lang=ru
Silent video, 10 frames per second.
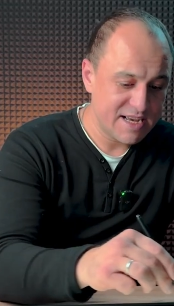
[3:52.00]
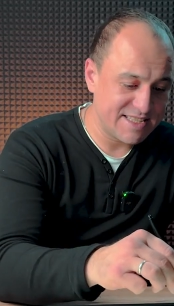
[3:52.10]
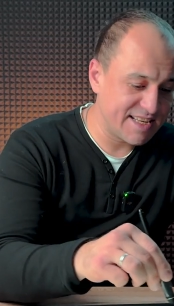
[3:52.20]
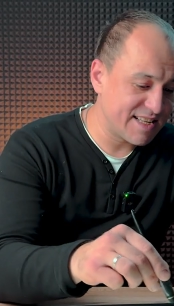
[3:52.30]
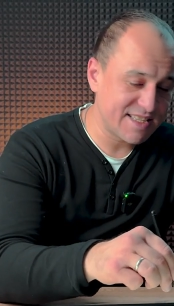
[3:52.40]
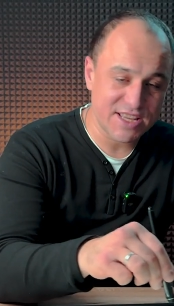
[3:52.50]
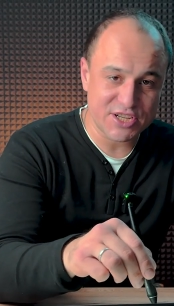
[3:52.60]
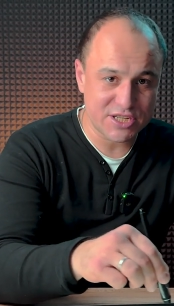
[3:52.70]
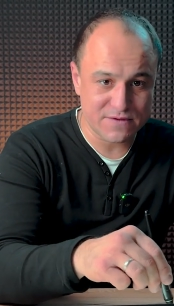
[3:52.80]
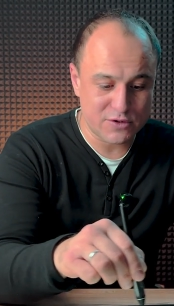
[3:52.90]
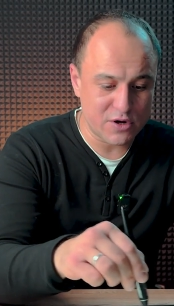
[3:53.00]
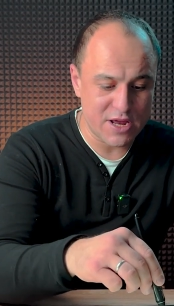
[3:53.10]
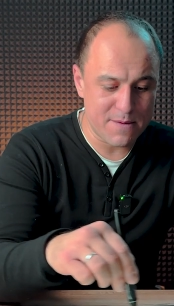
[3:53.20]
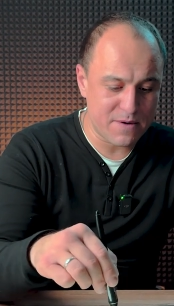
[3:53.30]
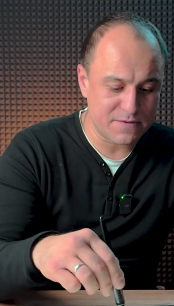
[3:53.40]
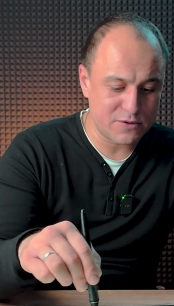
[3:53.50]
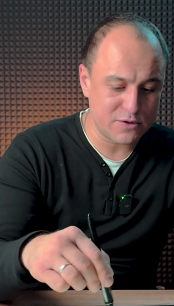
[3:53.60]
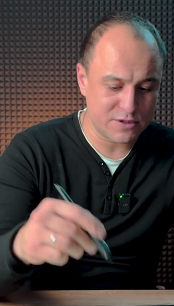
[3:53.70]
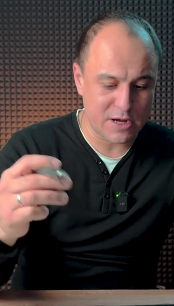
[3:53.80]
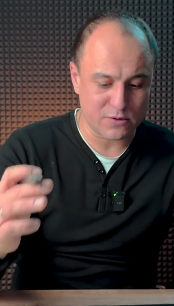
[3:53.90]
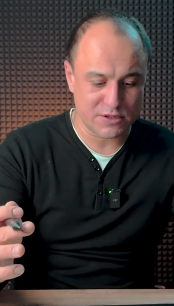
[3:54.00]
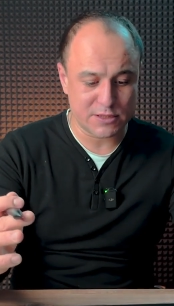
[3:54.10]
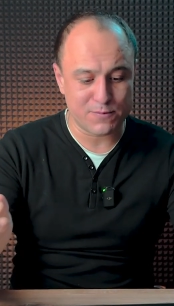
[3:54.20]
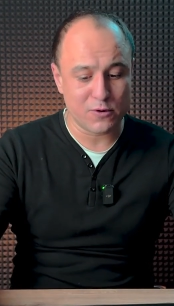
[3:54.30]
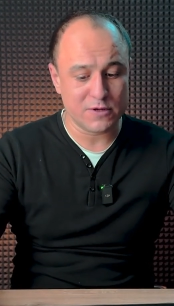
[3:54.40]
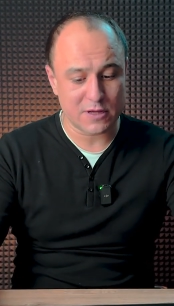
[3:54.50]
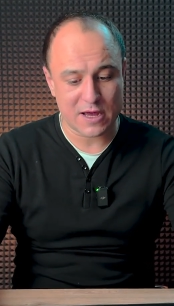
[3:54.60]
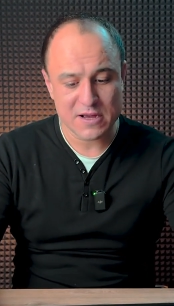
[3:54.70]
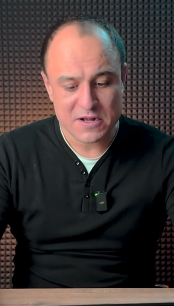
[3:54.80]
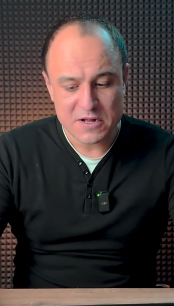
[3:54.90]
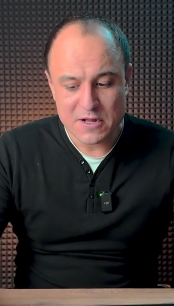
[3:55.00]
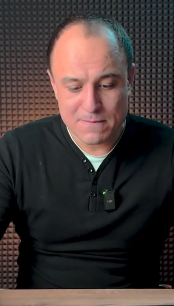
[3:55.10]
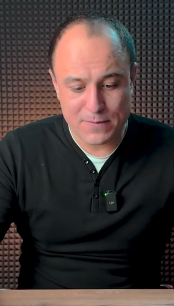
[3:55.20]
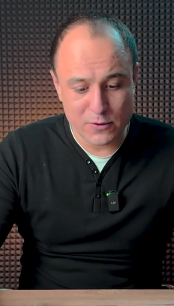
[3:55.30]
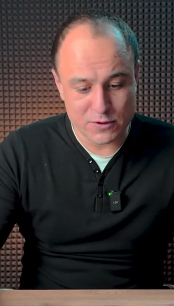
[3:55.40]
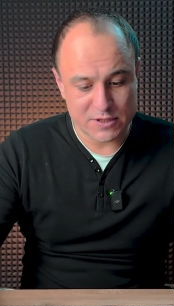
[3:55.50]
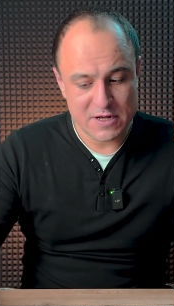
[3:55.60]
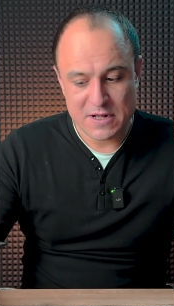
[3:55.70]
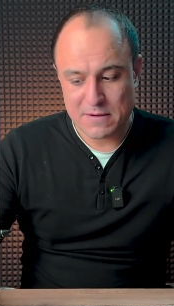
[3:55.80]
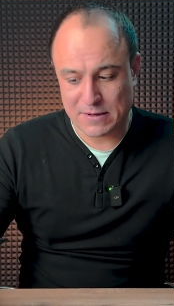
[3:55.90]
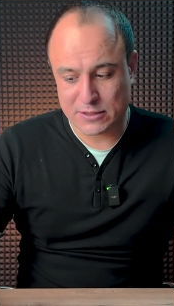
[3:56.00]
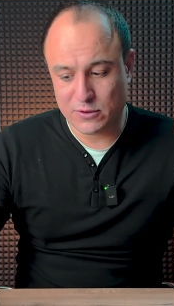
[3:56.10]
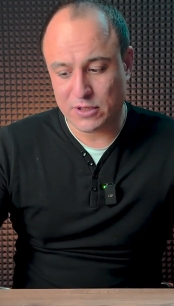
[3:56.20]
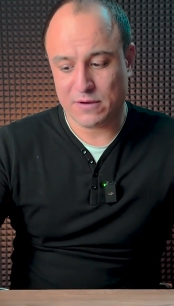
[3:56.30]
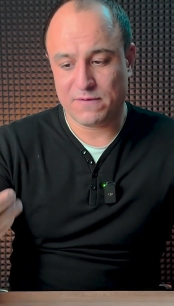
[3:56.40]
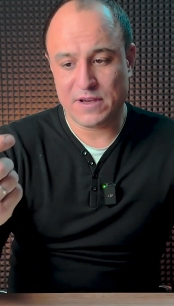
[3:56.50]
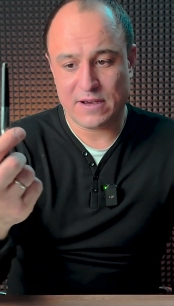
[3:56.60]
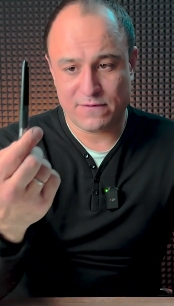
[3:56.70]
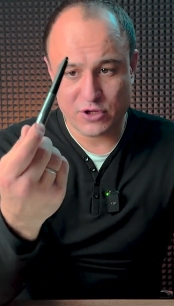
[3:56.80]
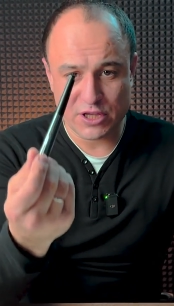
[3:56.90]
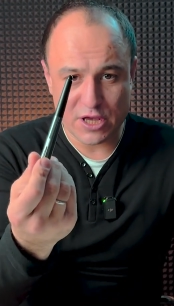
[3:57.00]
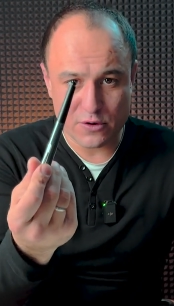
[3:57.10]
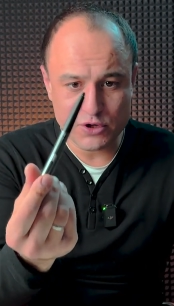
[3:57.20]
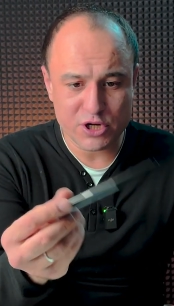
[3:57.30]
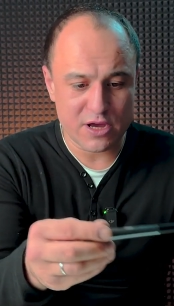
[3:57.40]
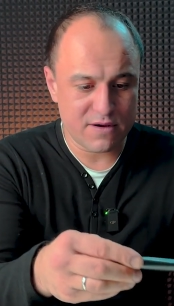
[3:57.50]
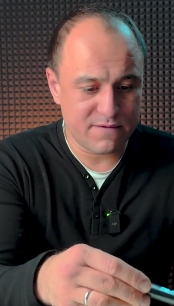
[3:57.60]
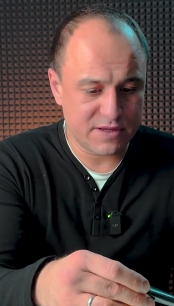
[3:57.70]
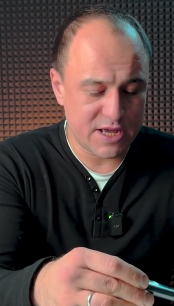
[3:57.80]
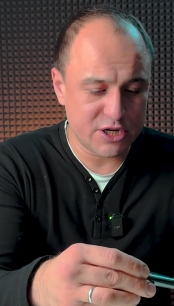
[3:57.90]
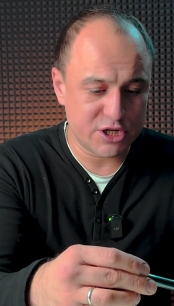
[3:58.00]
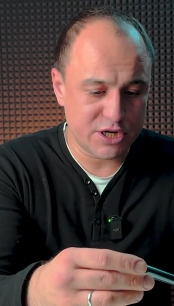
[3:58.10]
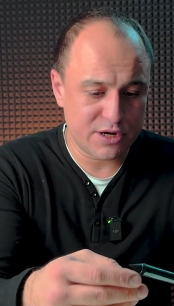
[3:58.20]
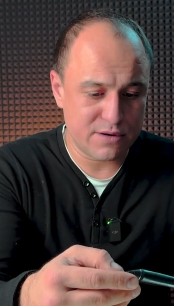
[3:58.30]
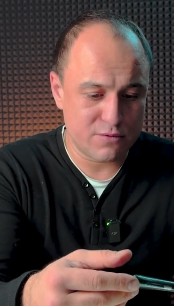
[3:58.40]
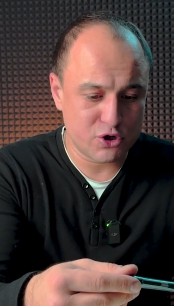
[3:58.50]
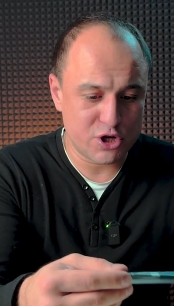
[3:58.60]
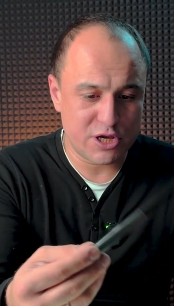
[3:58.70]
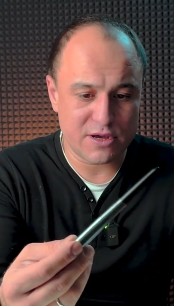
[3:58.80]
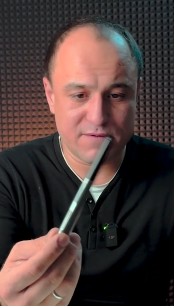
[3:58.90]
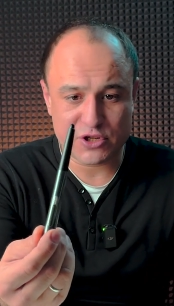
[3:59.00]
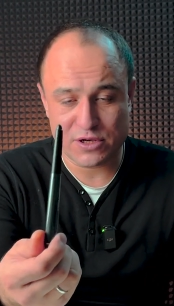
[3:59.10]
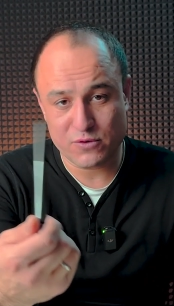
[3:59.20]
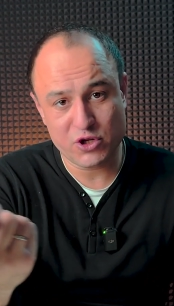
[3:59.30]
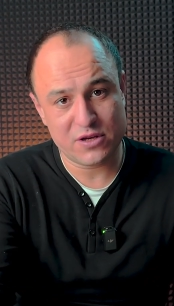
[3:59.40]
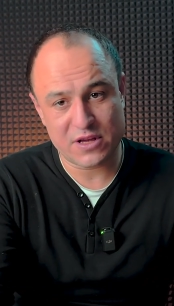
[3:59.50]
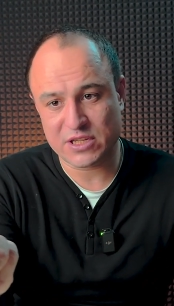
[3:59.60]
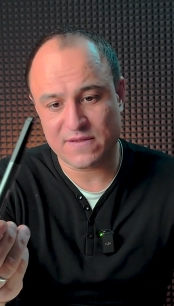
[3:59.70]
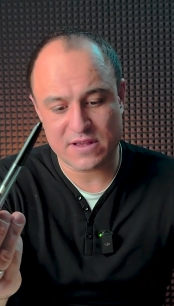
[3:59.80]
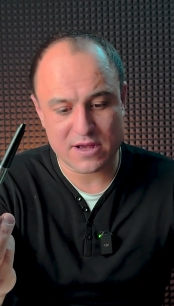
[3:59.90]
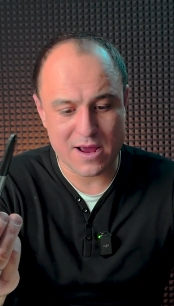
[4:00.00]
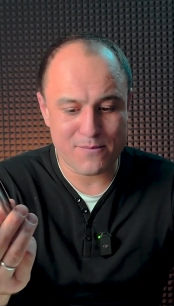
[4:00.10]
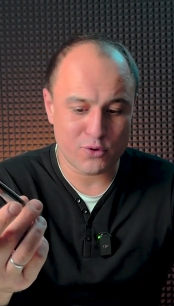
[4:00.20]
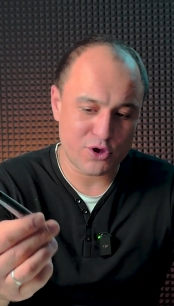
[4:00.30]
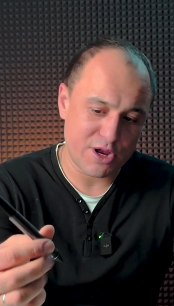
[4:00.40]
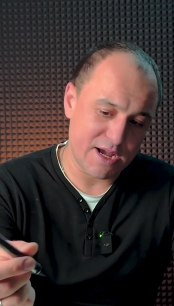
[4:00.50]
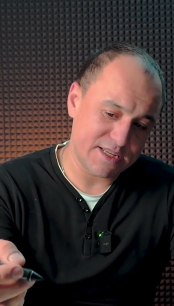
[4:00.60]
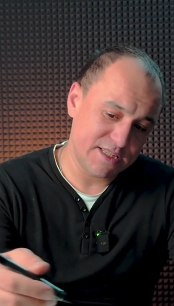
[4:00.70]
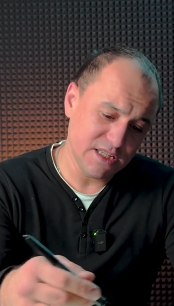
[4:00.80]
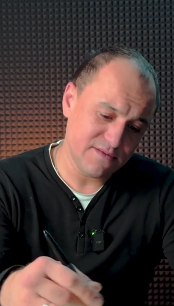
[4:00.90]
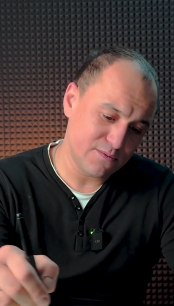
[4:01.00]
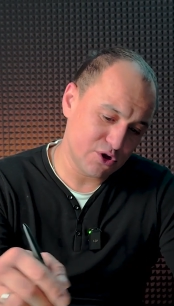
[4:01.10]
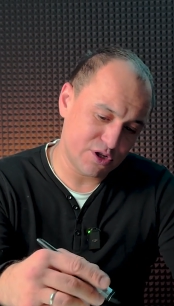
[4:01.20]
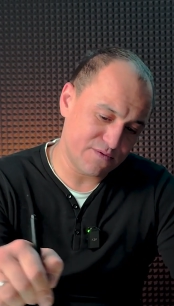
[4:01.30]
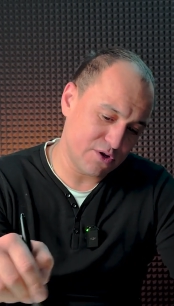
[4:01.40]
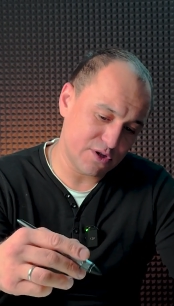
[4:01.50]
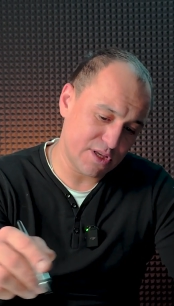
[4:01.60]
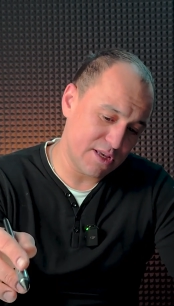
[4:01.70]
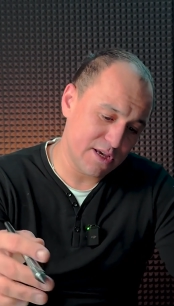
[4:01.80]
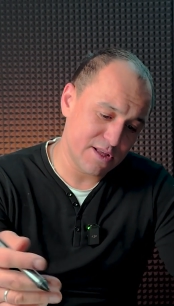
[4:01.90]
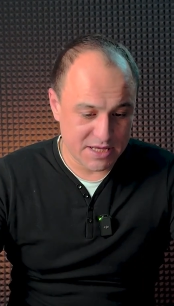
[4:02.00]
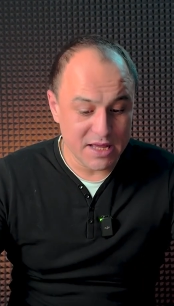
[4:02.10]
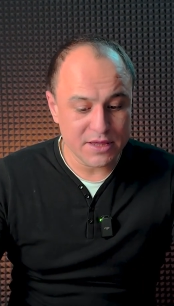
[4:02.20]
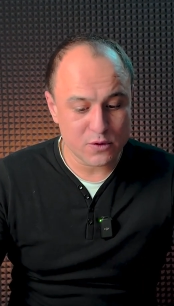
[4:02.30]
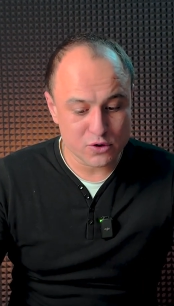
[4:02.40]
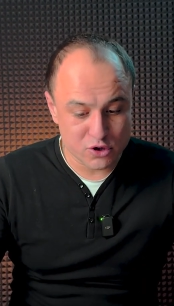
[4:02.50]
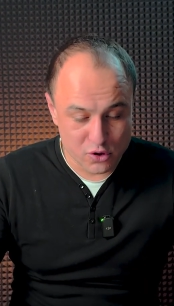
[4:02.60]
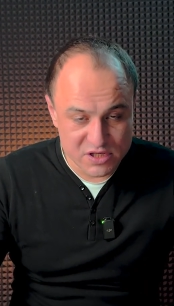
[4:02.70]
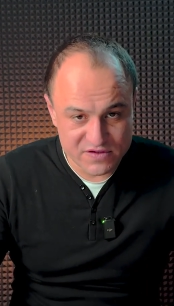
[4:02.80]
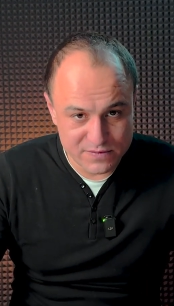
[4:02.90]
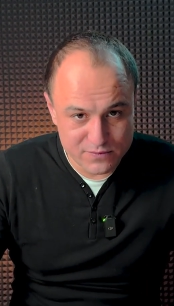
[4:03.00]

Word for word: Здесь достаточно все крепко, все так вот исполнено. Плюс, по сути, вы вот этой ручкой вы также можете, вы же не можете рисовать на компьютере, а здесь вы можете все это делать. Данное устройство устройство